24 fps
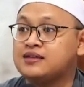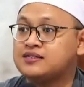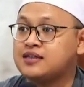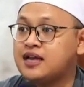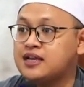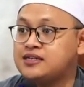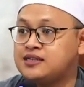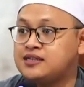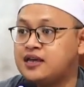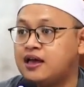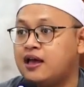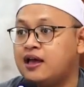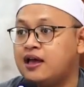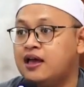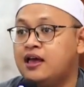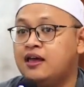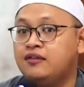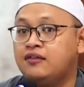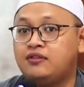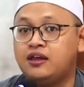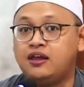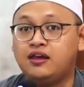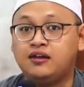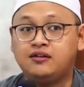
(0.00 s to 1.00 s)

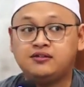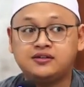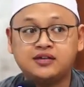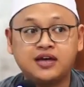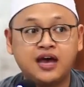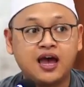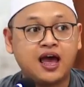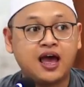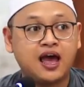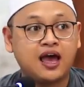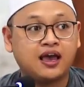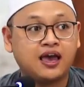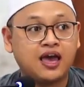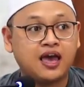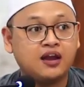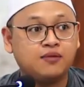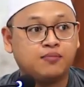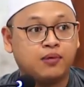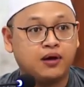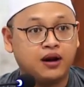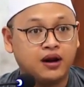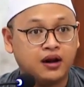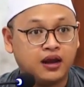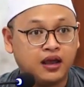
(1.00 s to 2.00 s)
saja tidak akan
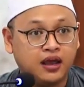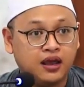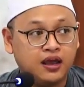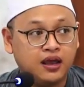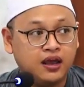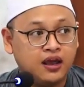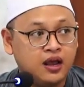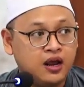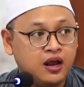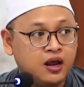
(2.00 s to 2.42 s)
beri,